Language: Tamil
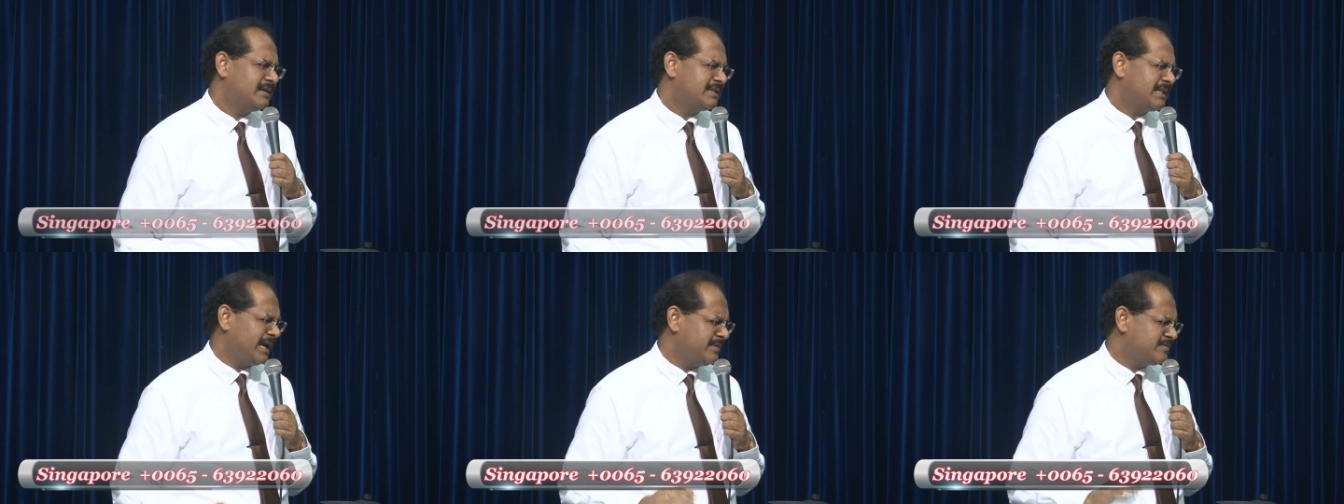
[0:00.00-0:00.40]

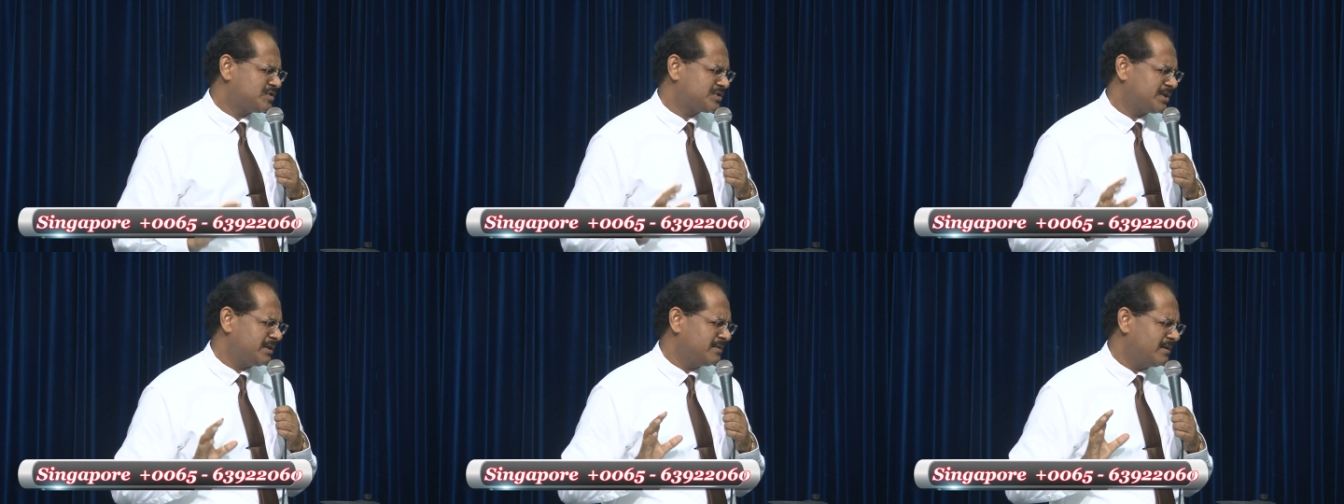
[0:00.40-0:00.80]
தயவு
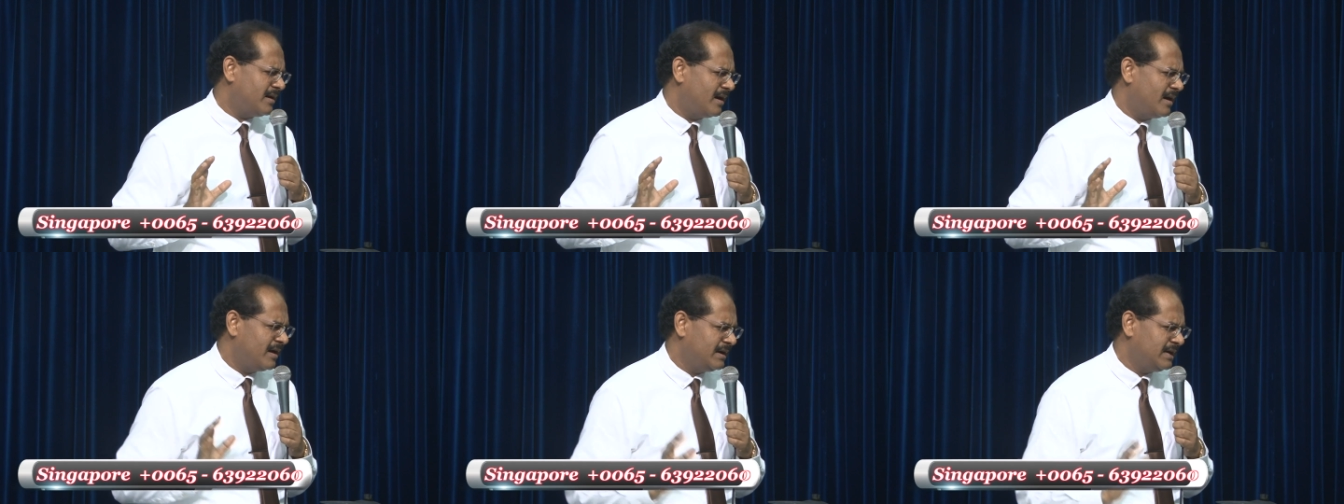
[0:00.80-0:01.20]
செய்து
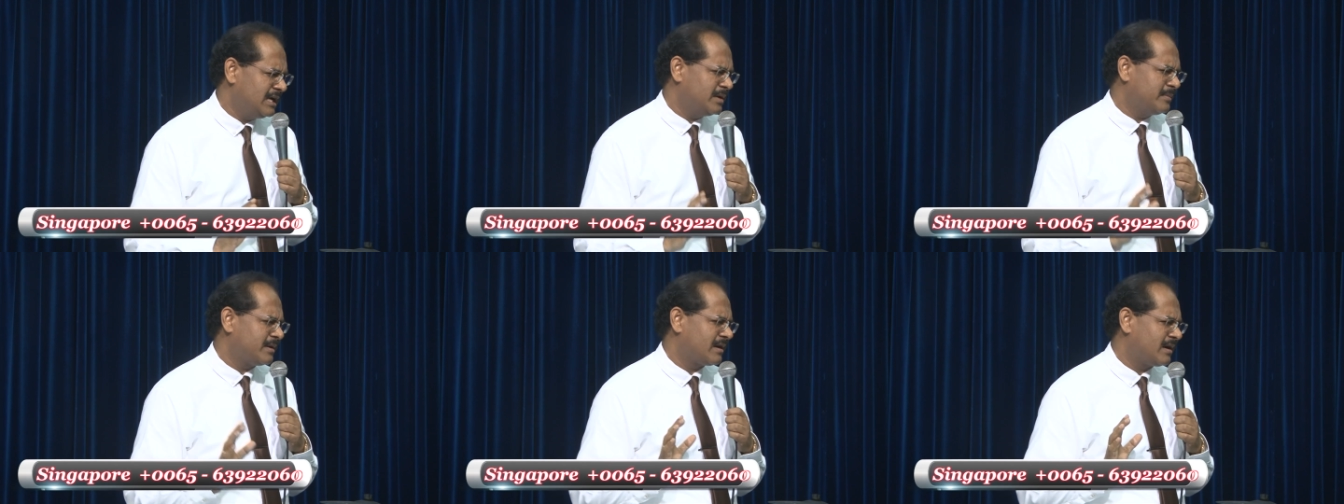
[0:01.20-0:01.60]

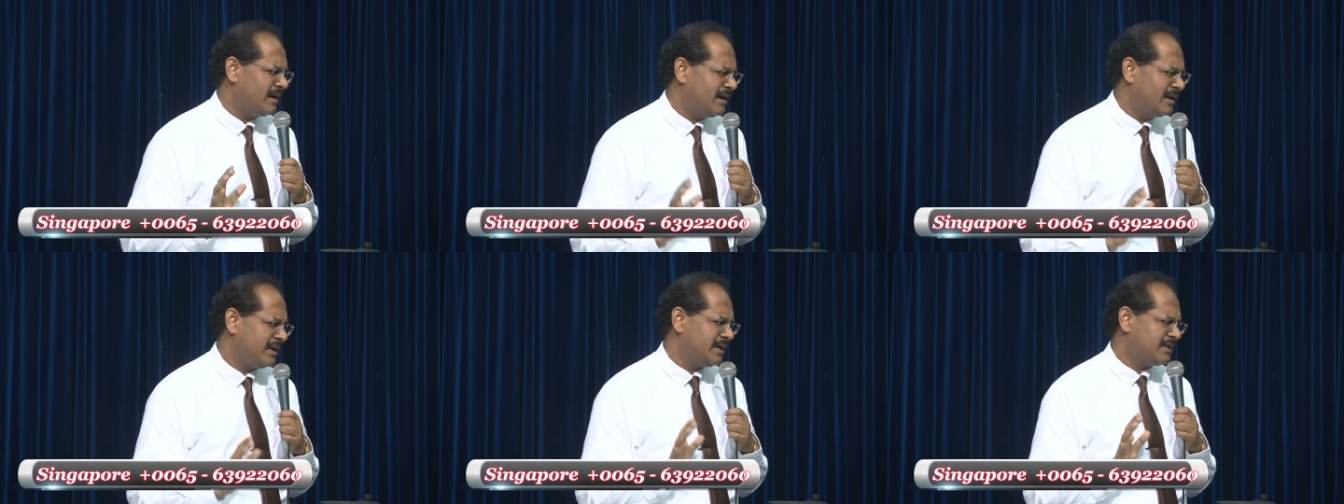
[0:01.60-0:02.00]
ஆண்டவர்
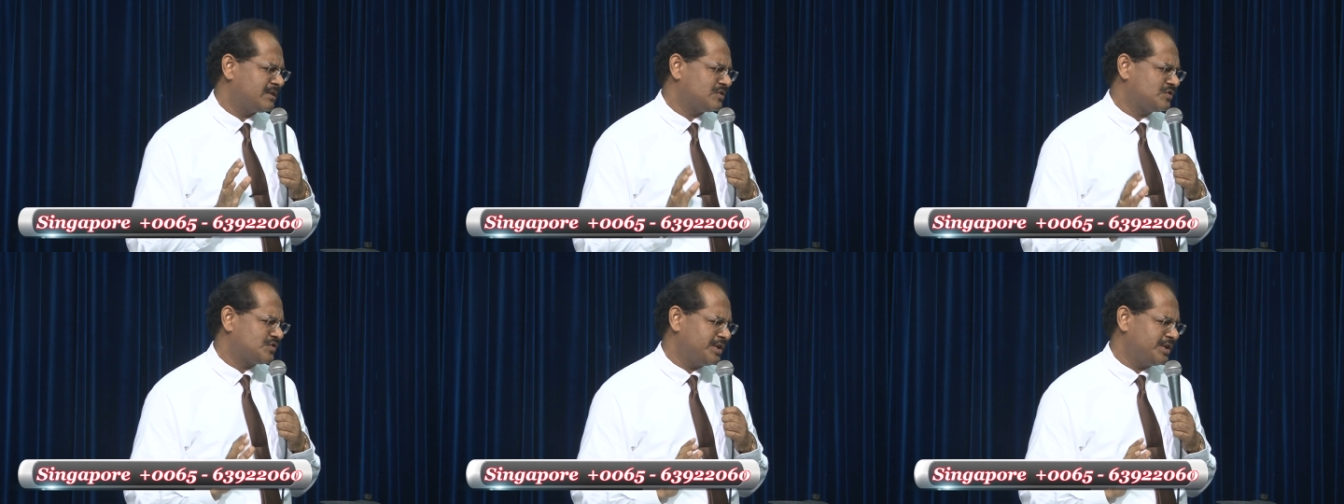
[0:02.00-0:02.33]
காரியத்தை